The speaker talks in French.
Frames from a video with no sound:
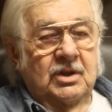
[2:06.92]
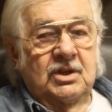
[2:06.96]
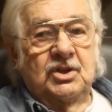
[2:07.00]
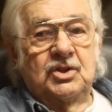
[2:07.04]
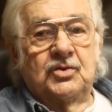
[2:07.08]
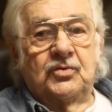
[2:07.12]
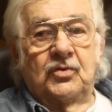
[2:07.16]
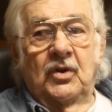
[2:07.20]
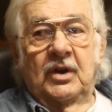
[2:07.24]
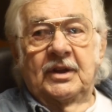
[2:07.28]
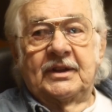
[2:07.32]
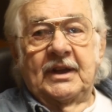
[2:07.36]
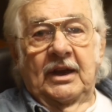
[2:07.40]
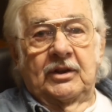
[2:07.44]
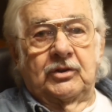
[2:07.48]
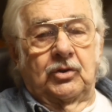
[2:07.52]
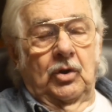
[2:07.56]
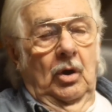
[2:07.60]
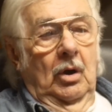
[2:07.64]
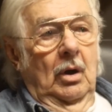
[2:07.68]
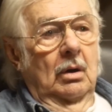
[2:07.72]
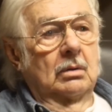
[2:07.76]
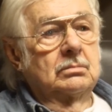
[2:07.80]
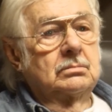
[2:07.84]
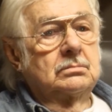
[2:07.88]
dis « je veux être
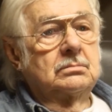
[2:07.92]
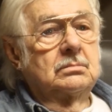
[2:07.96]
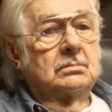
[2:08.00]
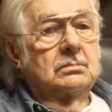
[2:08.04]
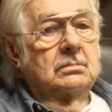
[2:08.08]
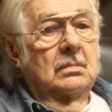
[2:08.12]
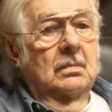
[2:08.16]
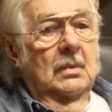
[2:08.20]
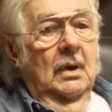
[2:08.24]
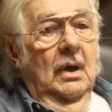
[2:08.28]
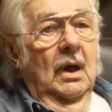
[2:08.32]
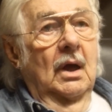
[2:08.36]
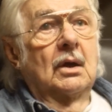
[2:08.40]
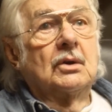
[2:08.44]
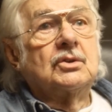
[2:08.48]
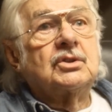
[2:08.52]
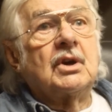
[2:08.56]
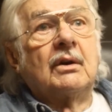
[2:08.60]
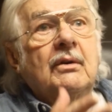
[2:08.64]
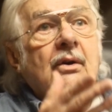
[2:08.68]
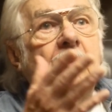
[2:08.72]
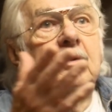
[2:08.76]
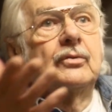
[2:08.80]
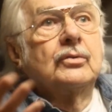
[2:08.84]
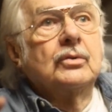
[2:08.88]
acteur.
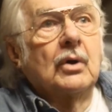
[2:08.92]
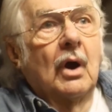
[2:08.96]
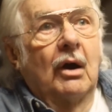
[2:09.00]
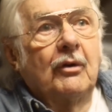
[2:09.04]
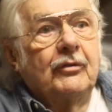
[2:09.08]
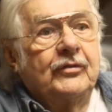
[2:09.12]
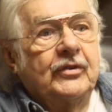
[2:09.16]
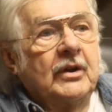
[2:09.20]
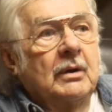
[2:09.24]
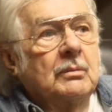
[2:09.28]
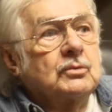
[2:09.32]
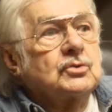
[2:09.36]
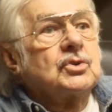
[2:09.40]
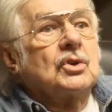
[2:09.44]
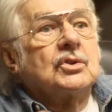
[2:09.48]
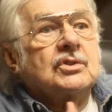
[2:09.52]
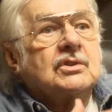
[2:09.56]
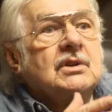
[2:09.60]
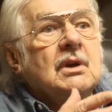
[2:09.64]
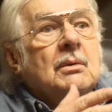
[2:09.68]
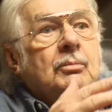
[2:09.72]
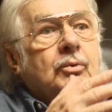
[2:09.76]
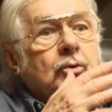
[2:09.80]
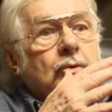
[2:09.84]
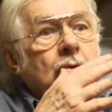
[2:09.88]
J'avais vu un film, je ne
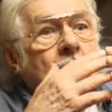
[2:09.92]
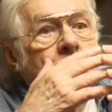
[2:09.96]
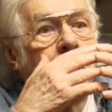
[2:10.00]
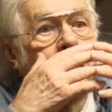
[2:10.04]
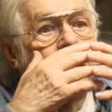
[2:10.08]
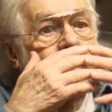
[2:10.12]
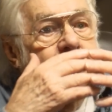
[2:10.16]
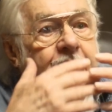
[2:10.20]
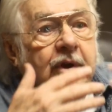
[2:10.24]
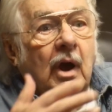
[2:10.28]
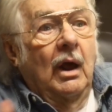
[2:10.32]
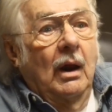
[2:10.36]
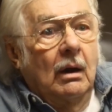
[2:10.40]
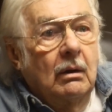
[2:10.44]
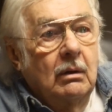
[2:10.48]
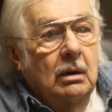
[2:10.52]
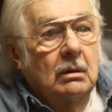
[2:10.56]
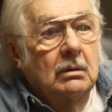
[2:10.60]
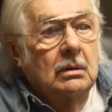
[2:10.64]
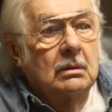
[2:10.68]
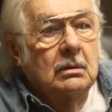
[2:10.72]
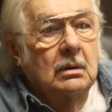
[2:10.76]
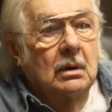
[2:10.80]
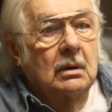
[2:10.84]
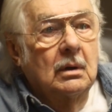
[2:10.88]
sais plus lequel,
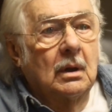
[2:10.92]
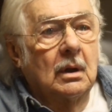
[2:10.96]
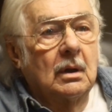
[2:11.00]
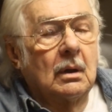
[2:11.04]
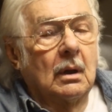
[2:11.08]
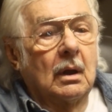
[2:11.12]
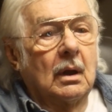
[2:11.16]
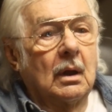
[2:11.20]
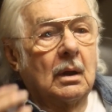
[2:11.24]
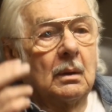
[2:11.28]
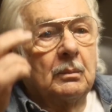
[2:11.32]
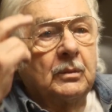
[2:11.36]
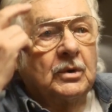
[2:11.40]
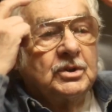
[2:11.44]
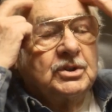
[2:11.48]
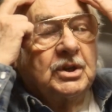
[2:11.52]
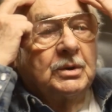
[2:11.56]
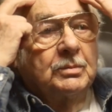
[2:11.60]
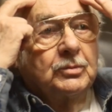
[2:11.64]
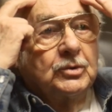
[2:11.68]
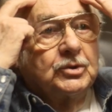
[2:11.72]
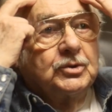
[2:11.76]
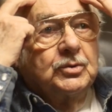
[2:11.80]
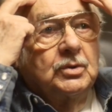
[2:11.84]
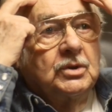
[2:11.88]
mais je
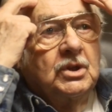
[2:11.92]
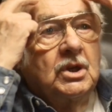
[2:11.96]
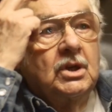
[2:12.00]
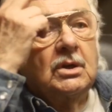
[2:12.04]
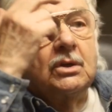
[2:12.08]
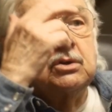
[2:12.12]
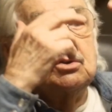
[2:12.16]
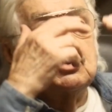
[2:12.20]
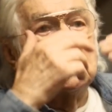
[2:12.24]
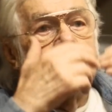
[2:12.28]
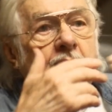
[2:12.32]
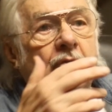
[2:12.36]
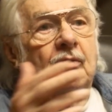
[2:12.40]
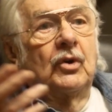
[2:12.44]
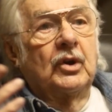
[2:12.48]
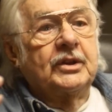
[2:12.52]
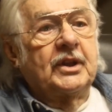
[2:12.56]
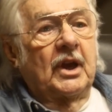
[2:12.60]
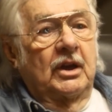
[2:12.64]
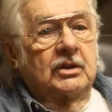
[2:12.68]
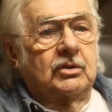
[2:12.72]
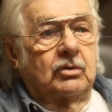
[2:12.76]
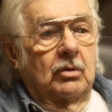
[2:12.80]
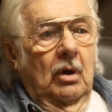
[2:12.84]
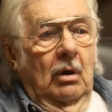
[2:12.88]
me suis dit, je veux
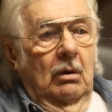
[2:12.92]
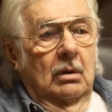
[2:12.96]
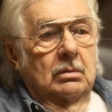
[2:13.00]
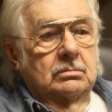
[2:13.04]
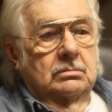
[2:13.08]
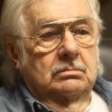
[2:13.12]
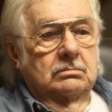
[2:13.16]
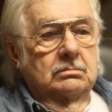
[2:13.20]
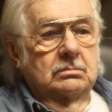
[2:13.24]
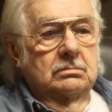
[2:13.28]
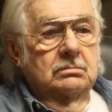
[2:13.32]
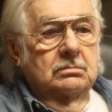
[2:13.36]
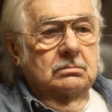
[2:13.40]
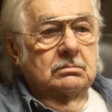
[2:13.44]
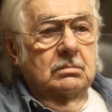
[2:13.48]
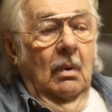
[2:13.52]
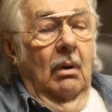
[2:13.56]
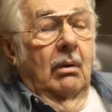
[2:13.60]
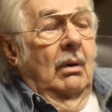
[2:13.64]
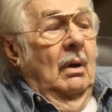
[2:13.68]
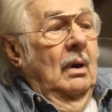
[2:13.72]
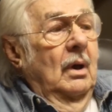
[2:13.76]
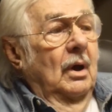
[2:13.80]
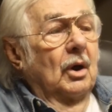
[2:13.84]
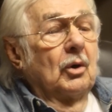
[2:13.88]
être acteur.
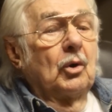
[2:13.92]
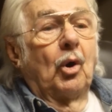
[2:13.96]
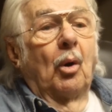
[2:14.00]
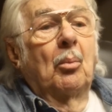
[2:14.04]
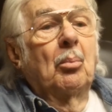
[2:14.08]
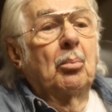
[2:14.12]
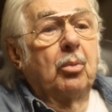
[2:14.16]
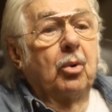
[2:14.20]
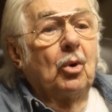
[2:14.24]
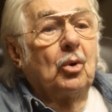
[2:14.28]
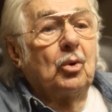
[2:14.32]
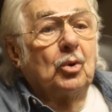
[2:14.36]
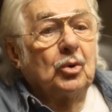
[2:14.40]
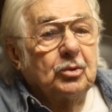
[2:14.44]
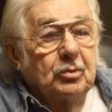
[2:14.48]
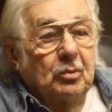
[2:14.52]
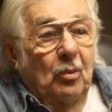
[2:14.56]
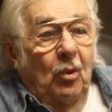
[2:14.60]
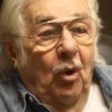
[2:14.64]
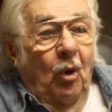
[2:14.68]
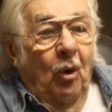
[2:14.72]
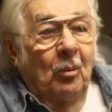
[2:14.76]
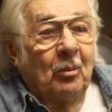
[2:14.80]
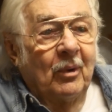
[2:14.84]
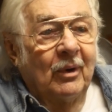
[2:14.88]
Oh, comme beaucoup de
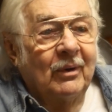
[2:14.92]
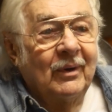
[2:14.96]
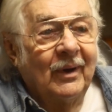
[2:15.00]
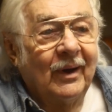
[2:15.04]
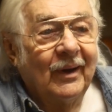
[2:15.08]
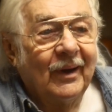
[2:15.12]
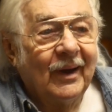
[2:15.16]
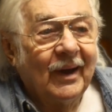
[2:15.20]
mômes,